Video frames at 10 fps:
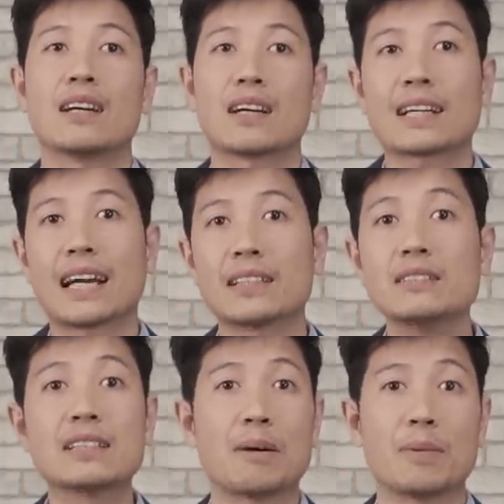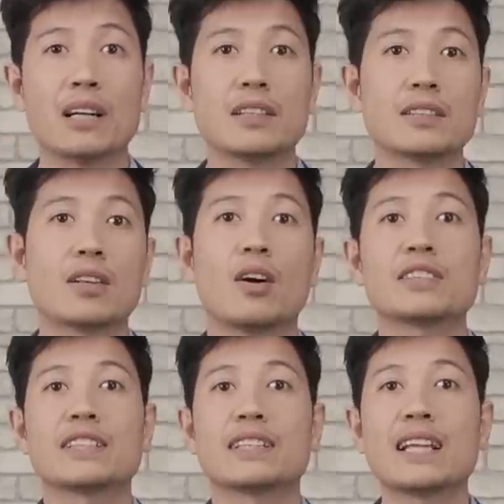cái thư cảm ơn,
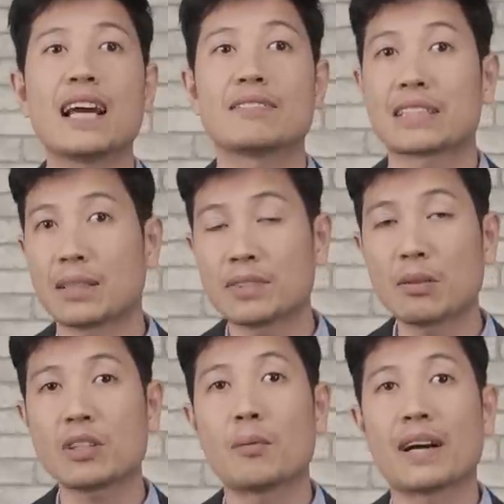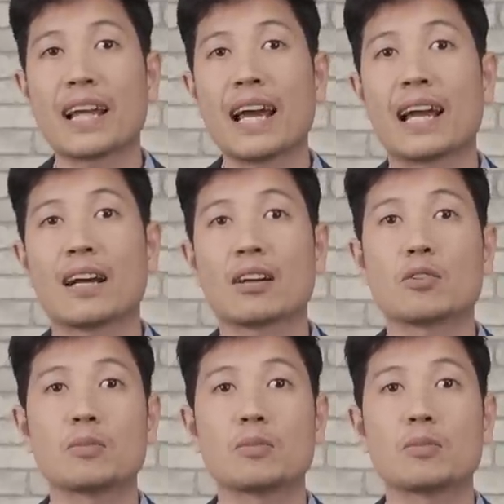đó chính là việc chăm sóc sau bán hàng,